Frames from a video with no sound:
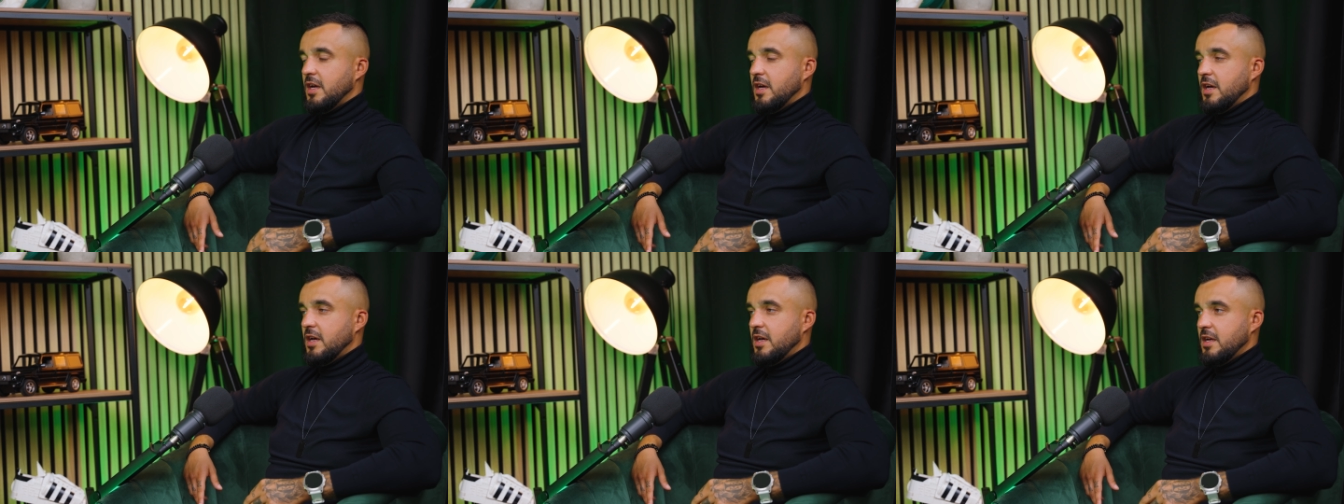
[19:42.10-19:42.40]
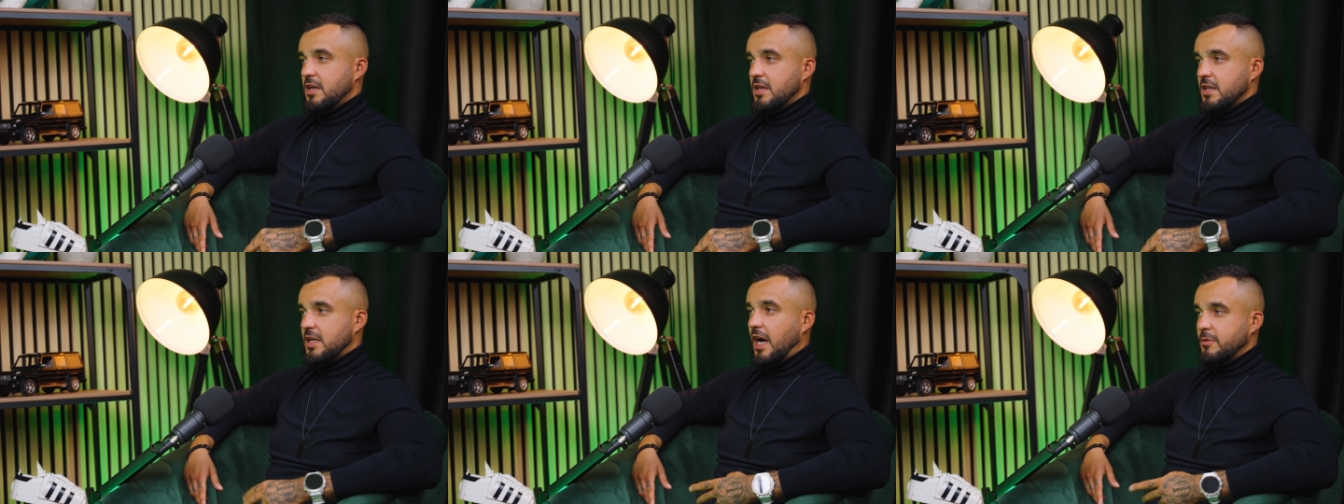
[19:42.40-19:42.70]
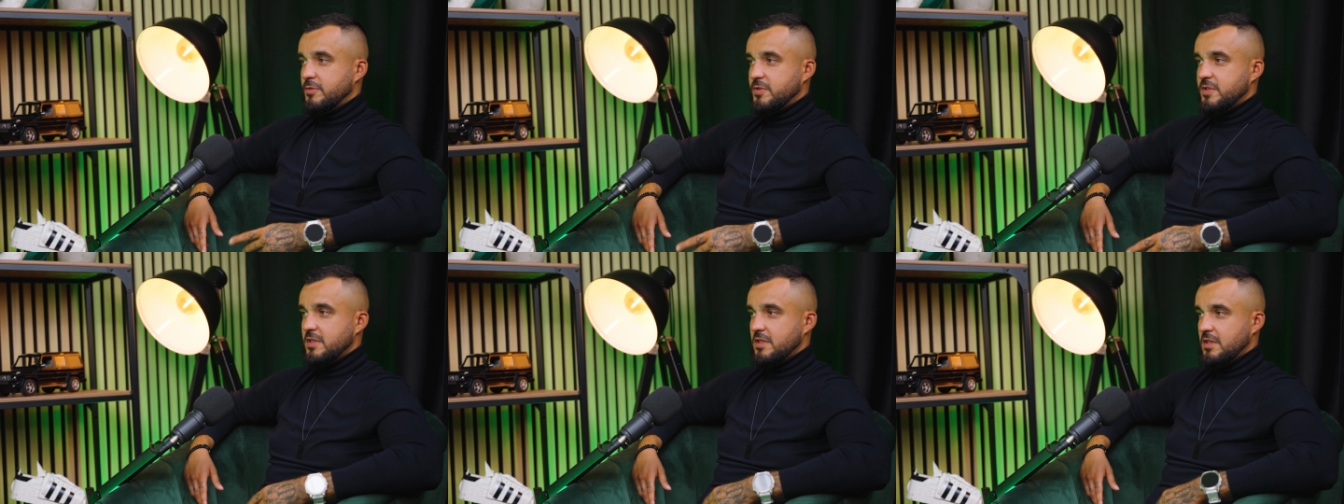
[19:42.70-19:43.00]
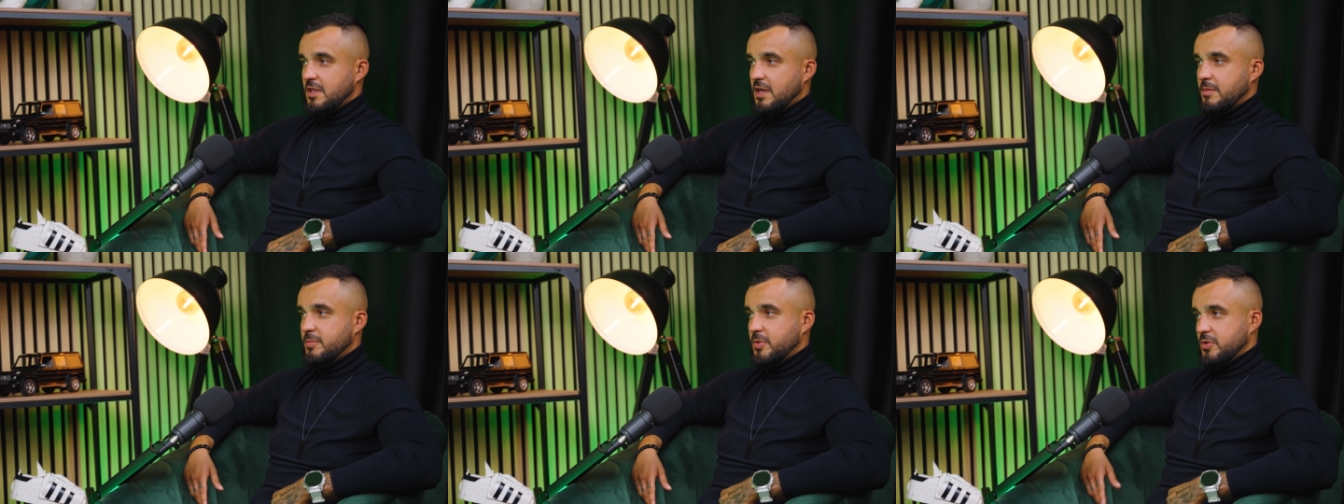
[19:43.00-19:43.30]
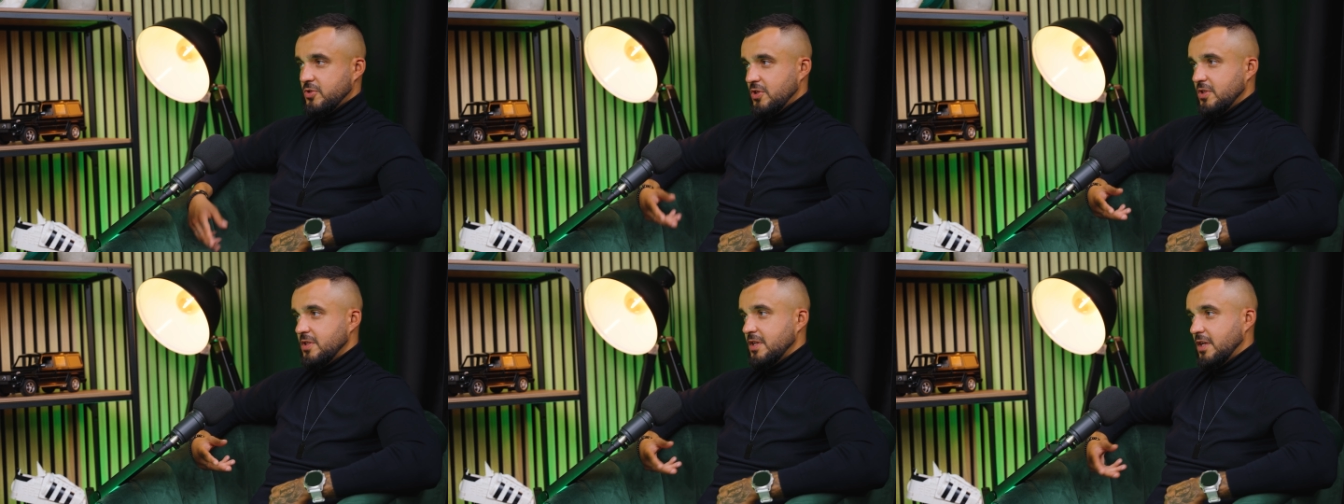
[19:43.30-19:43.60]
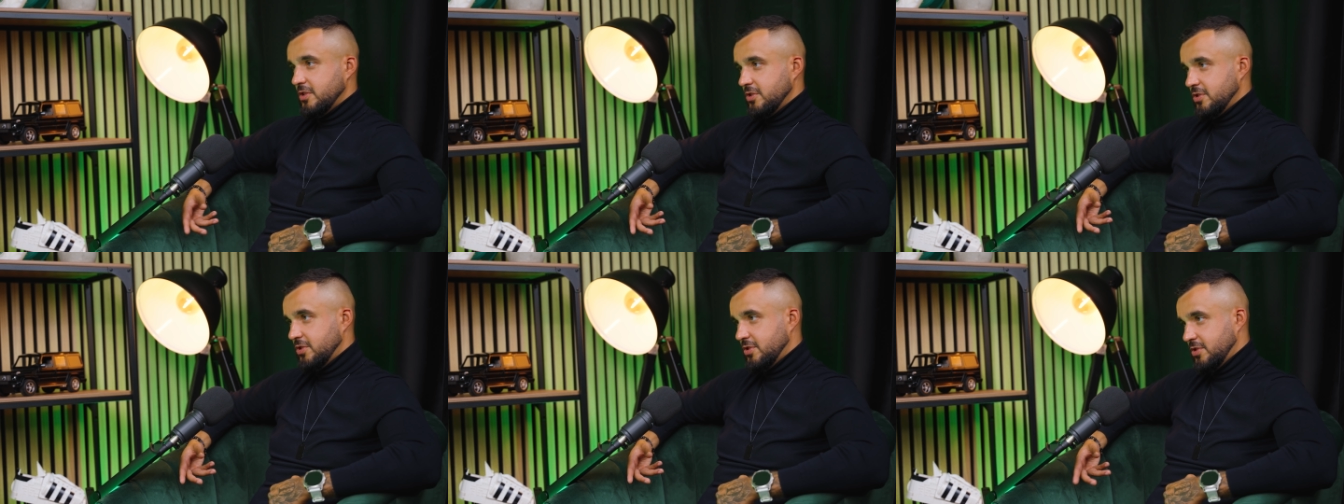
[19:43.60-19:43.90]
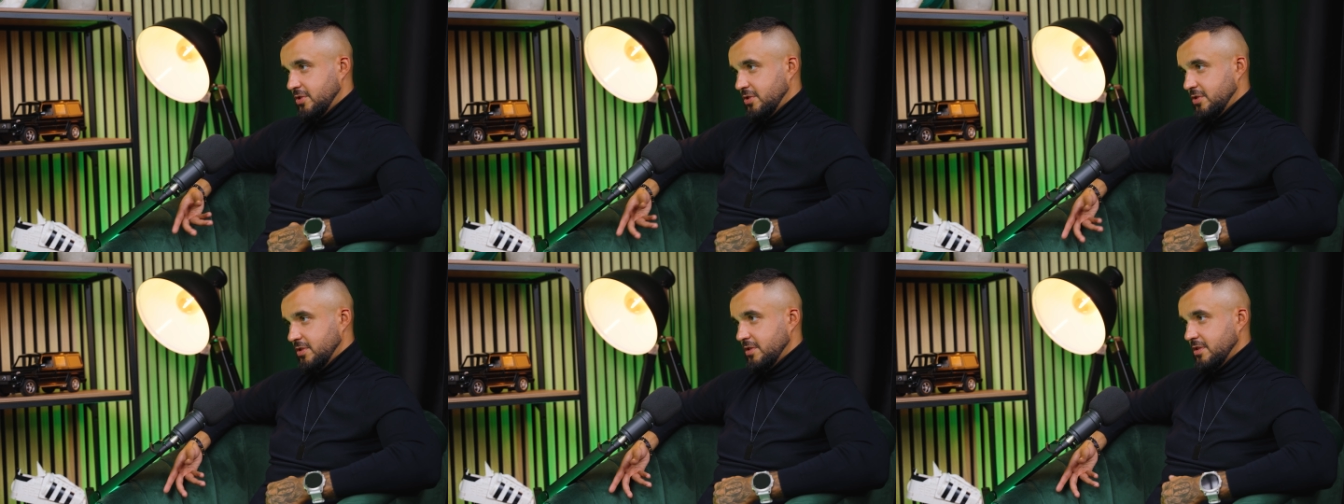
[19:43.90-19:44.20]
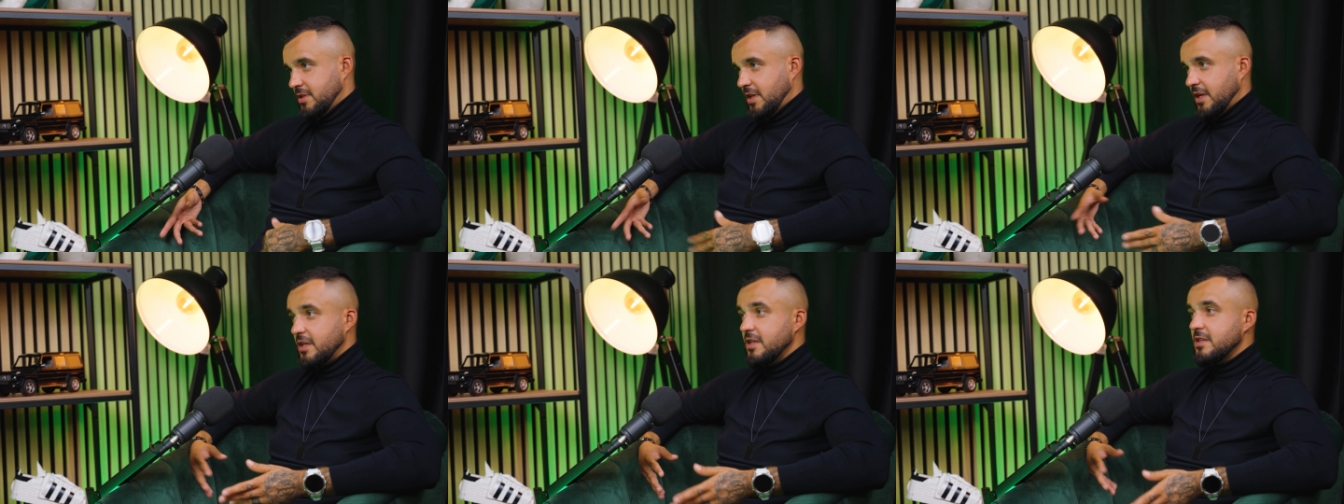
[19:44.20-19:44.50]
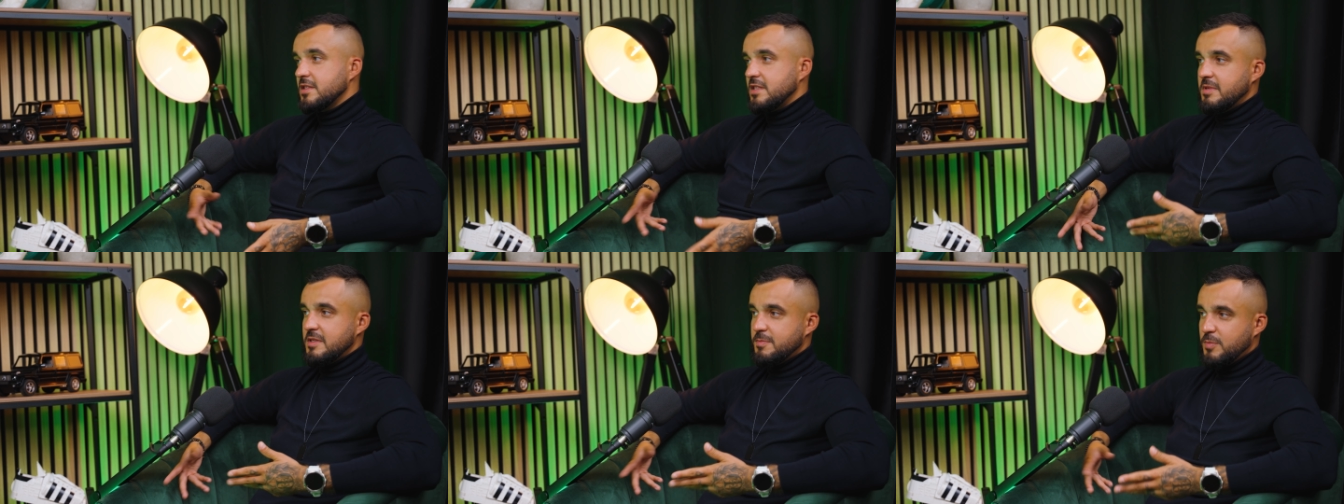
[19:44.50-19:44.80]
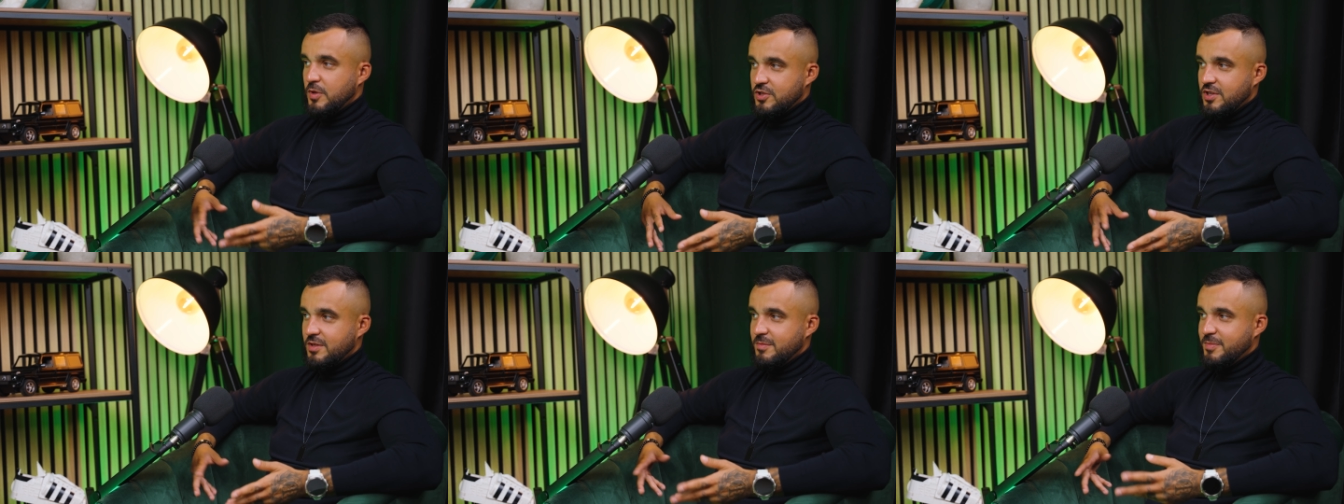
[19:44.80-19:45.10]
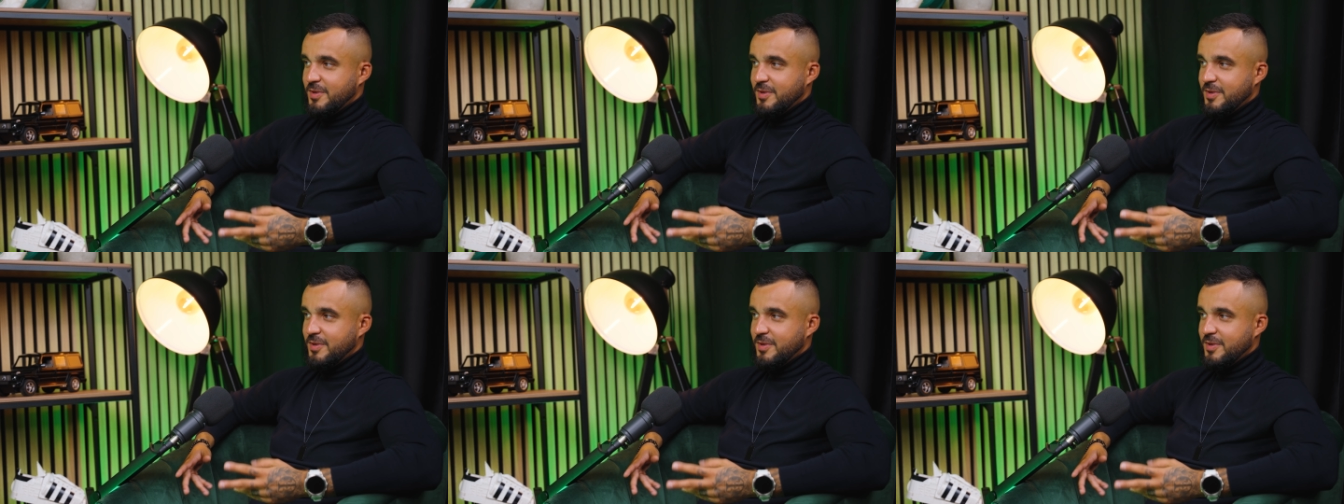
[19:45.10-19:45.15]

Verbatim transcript: e, kaucji na poczet jakichś takich zabezpieczeń